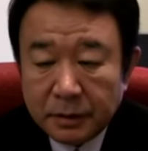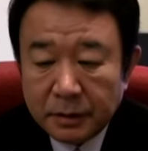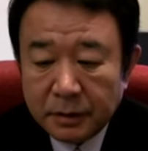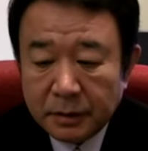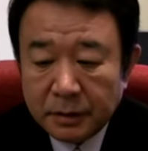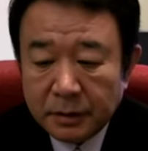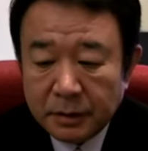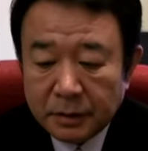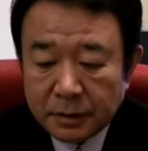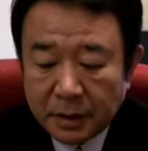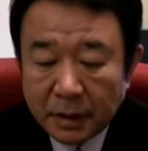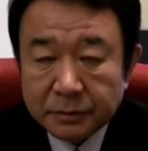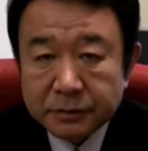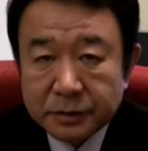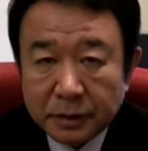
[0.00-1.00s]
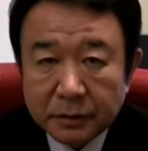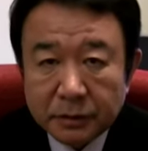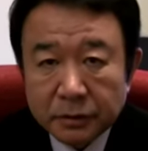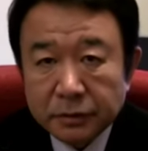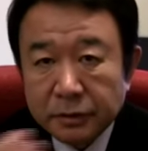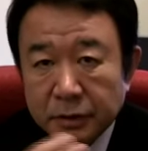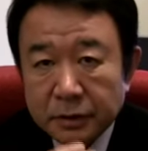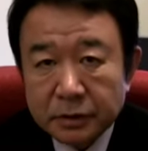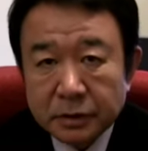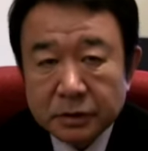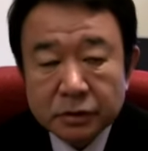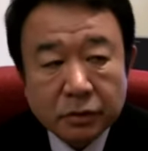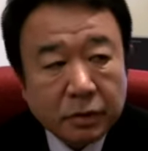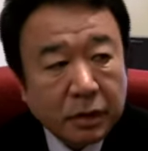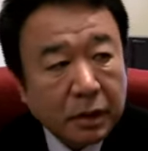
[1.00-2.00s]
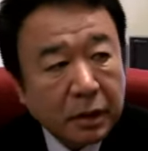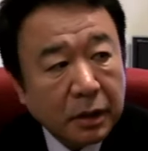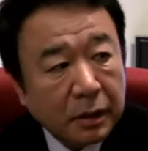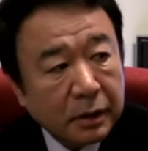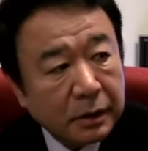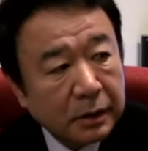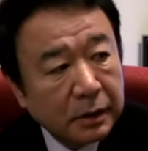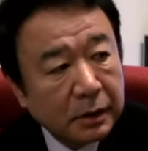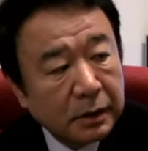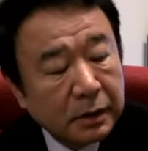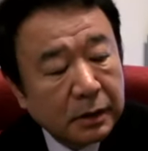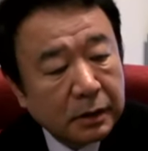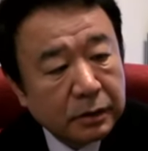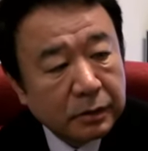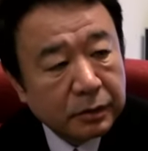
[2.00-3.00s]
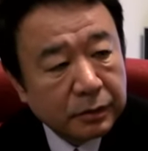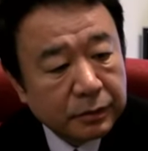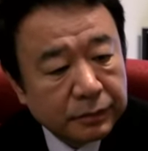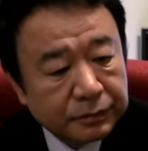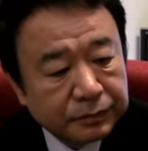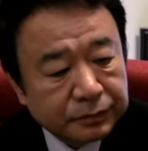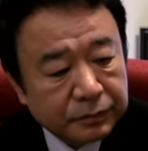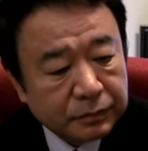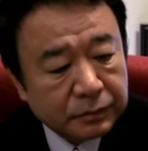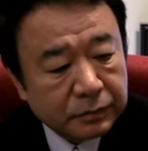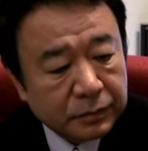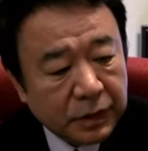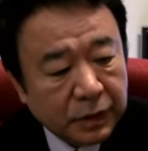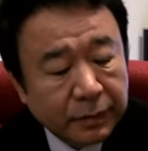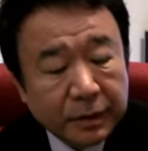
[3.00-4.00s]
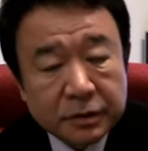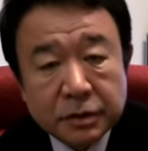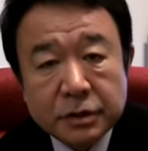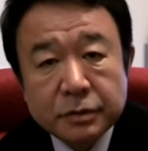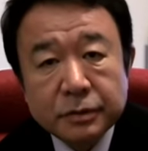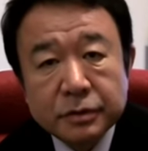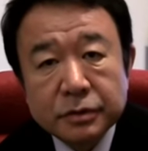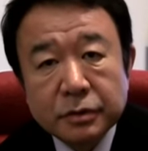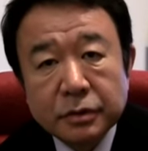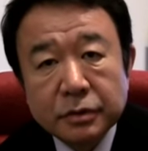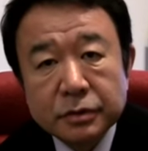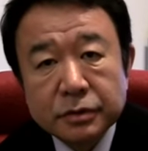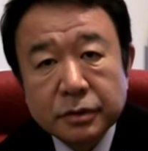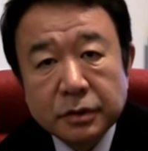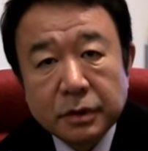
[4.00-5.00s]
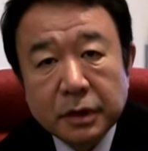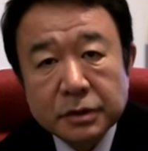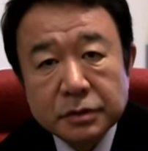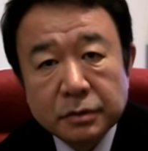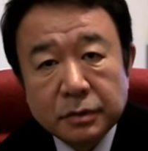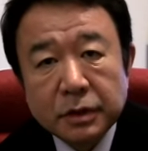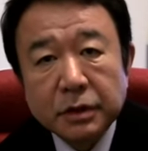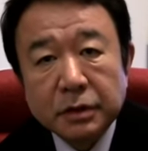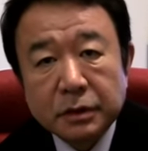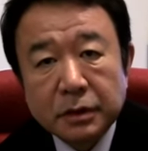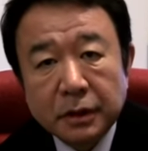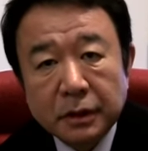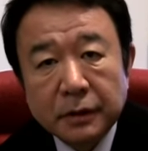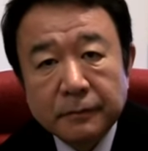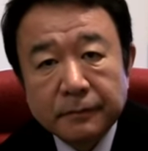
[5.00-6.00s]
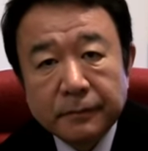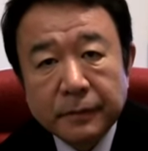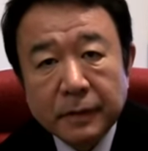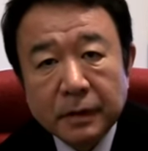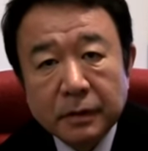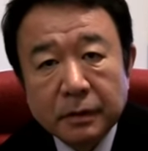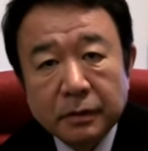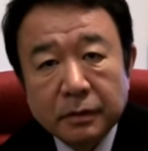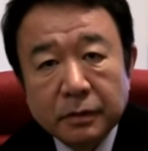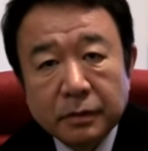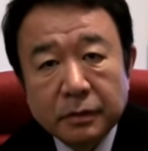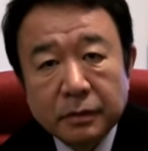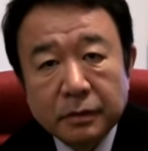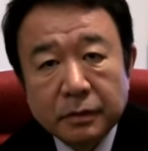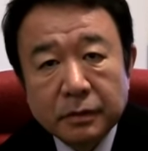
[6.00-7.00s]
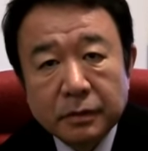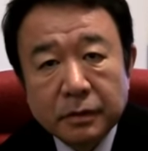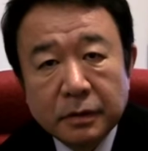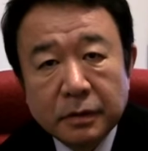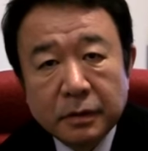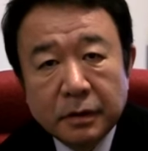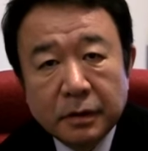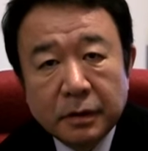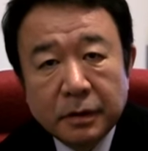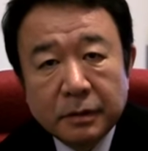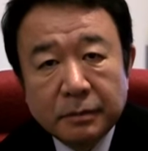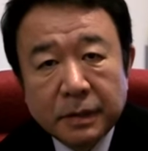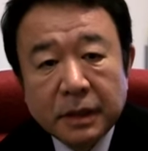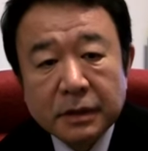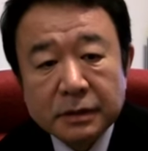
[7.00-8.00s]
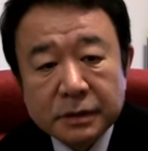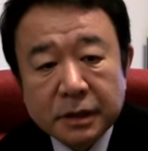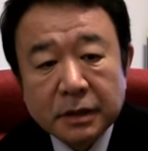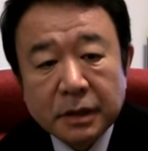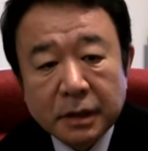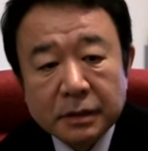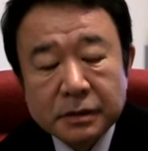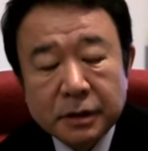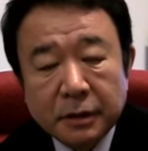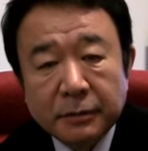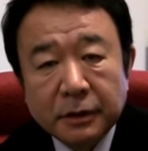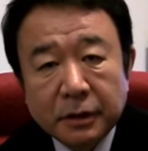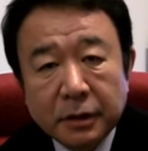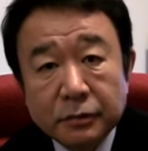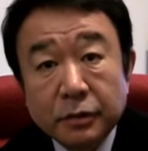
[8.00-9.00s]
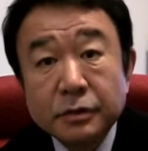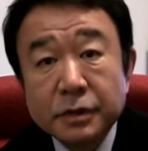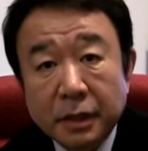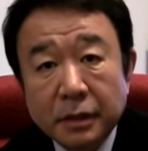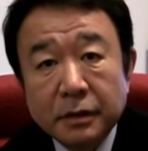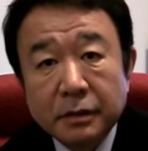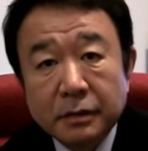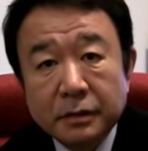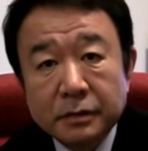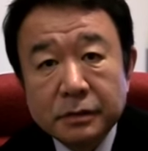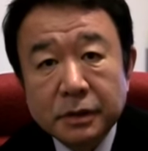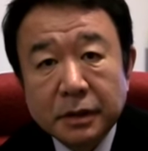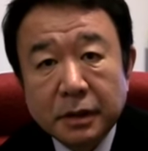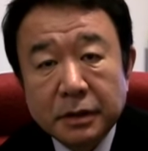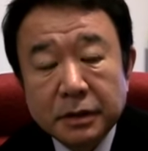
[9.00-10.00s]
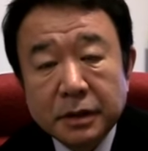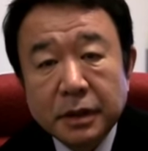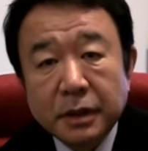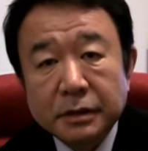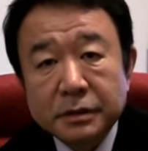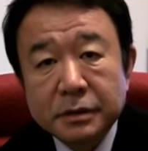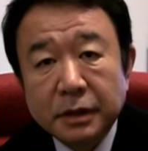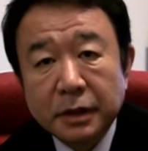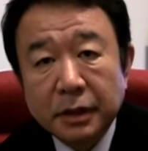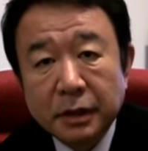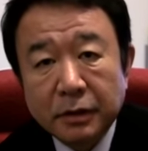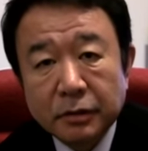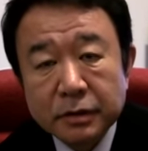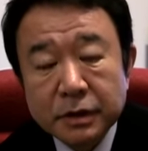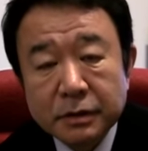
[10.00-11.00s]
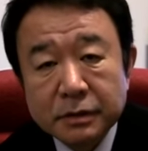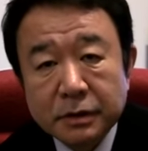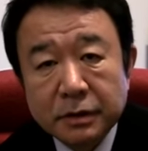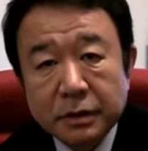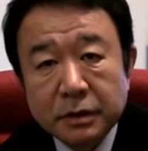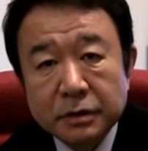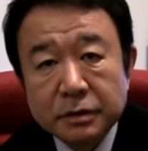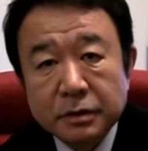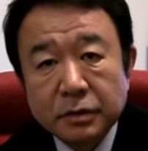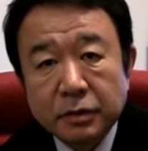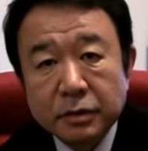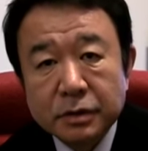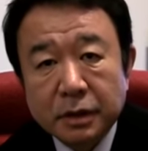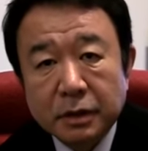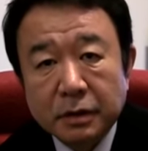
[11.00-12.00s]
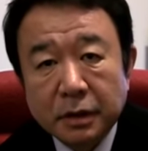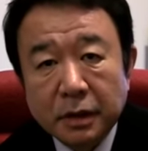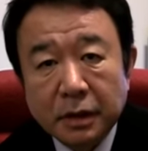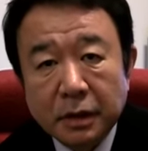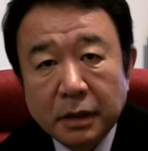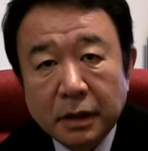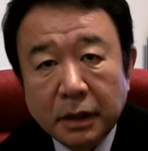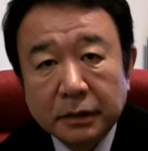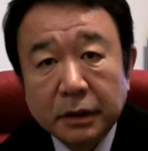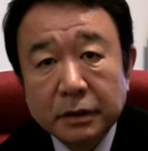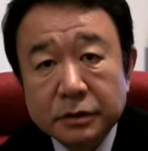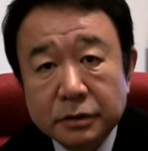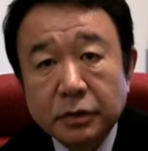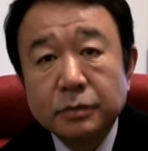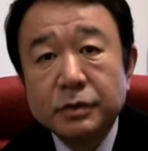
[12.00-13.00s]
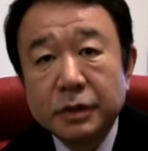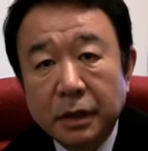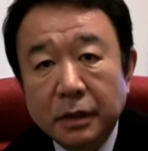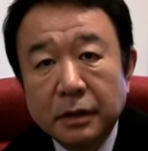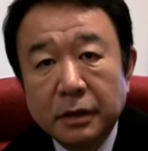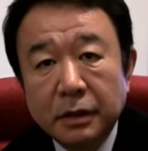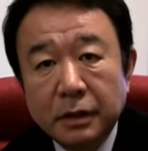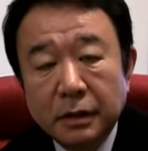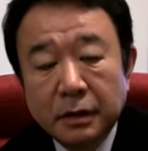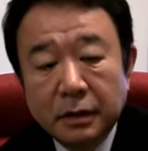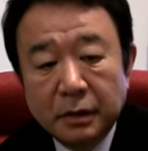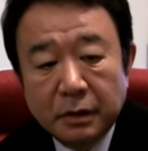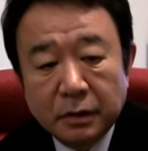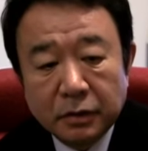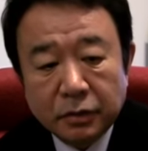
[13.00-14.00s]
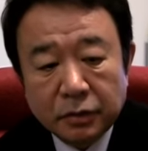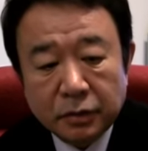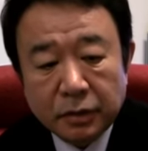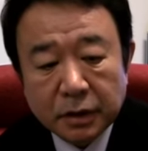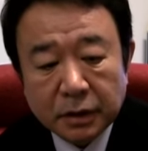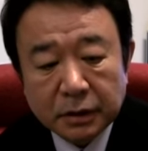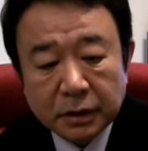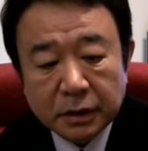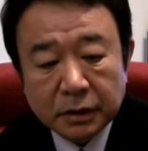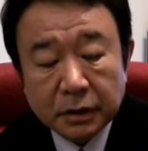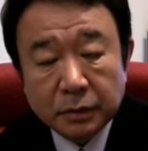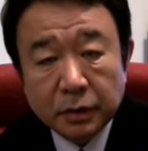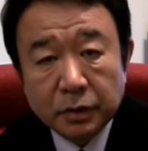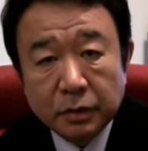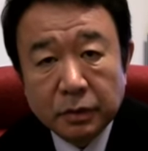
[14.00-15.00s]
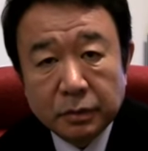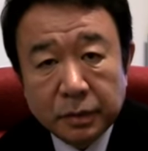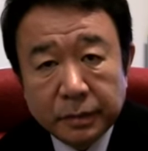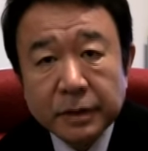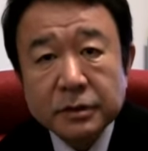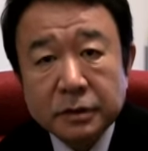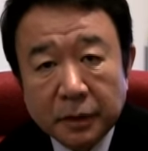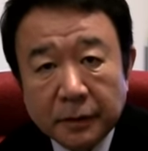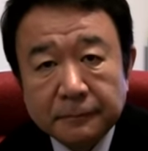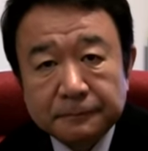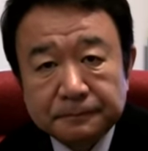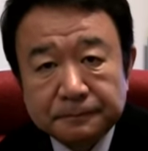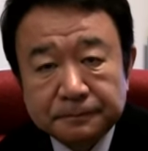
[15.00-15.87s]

えー、海部さんというふうにそこからあのいわば実物の総理大臣を見てきてあの、まあ、3か月で辞めた宇野さんそれから2か月で小沢さんに引きずり下ろされた畑勉さんこのような方々も見ました